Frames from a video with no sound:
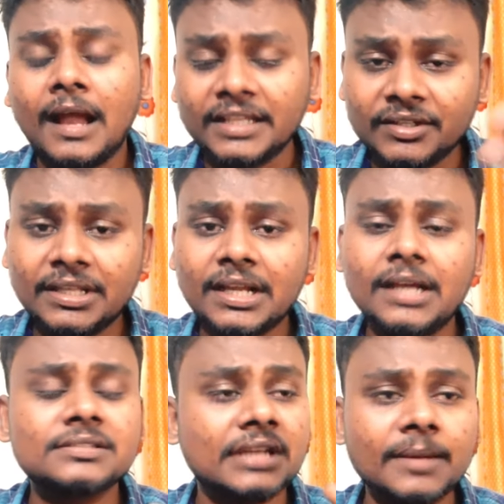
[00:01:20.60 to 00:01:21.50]
అదేవిధంగా
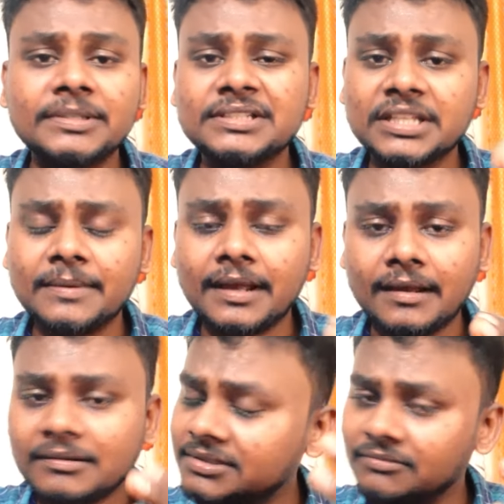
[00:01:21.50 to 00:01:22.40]
చాలామంది సినిమా
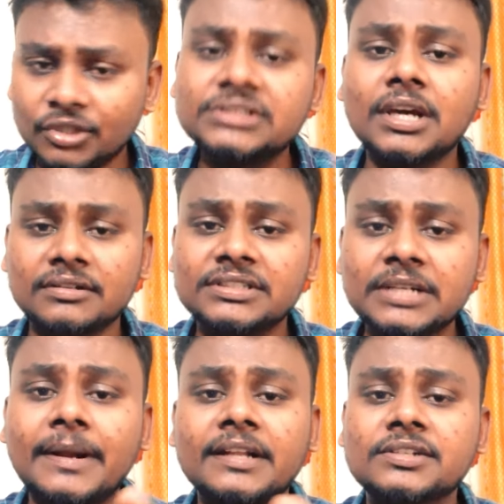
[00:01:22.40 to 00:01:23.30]
వచ్చారు
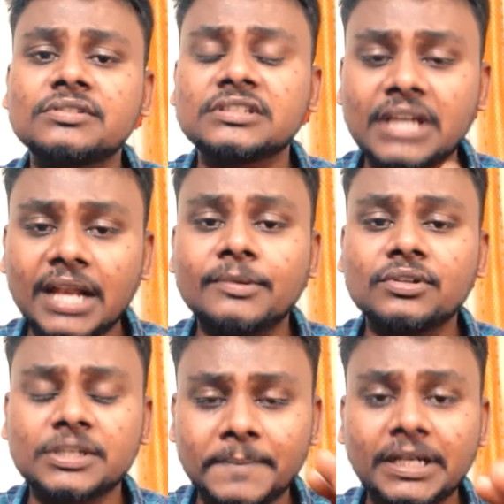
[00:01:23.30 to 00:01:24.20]
సినిమా ఇండస్ట్రీ నుంచి
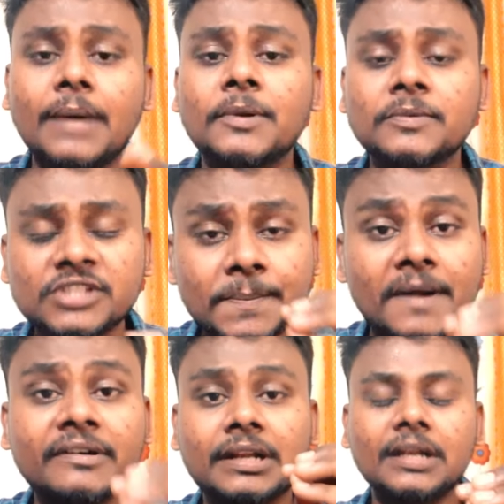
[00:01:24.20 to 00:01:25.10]
చాలామంది వచ్చి పిఠాపురం వచ్చి
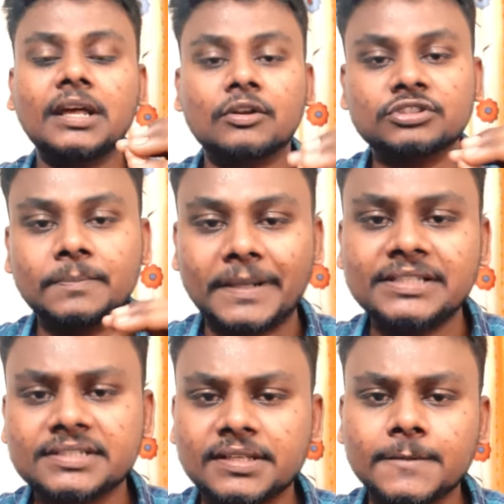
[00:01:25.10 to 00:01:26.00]
పవన్ కళ్యాణ్ గారి కోసం
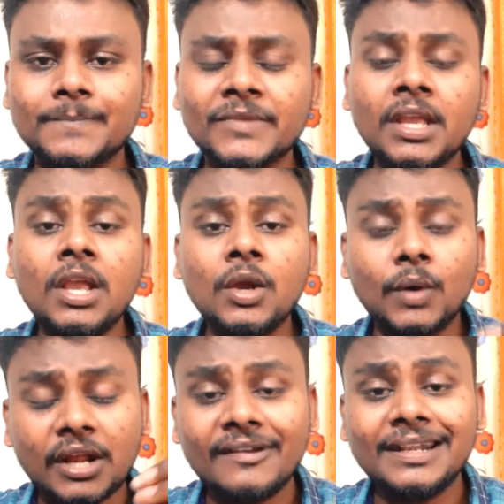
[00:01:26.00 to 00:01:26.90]
పనిచేశారు
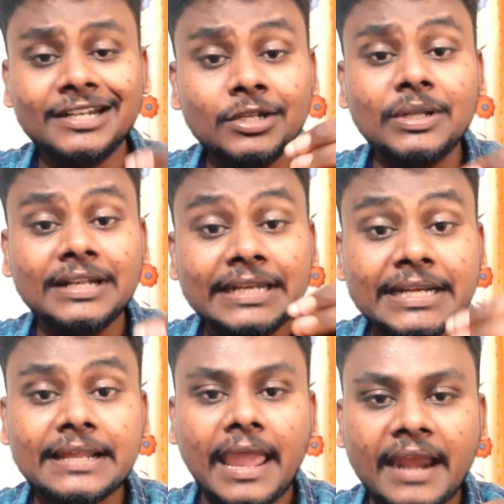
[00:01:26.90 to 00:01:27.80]
ఒకవేళ వీళ్ళు
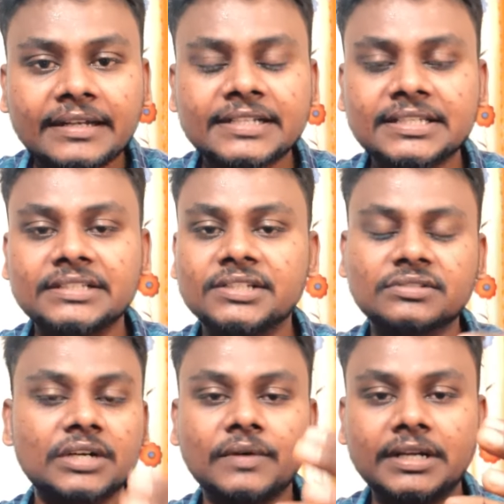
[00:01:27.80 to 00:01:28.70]
లీడ్ గా
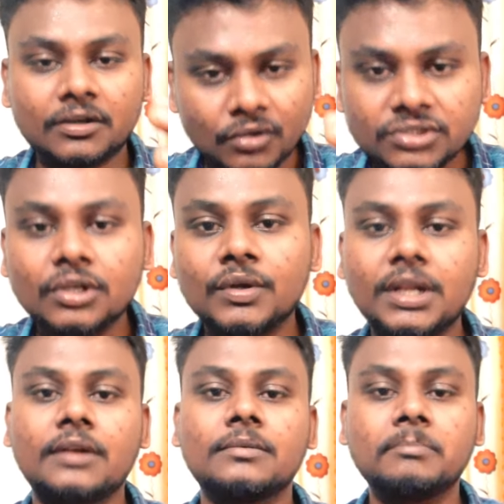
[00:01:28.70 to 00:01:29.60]
చేస్తున్నటువంటి రోజుల్లో
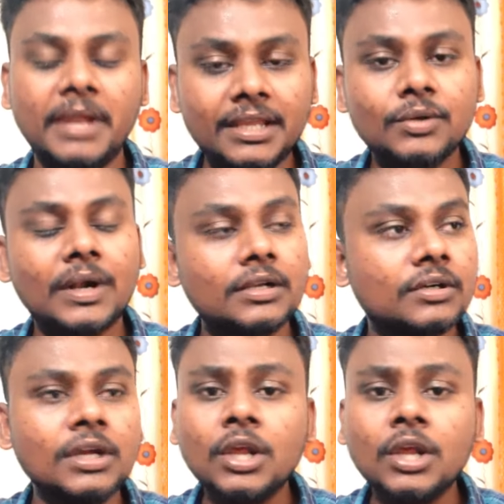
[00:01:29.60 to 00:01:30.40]
ఉన్నారు మెయిన్ వాళ్ళు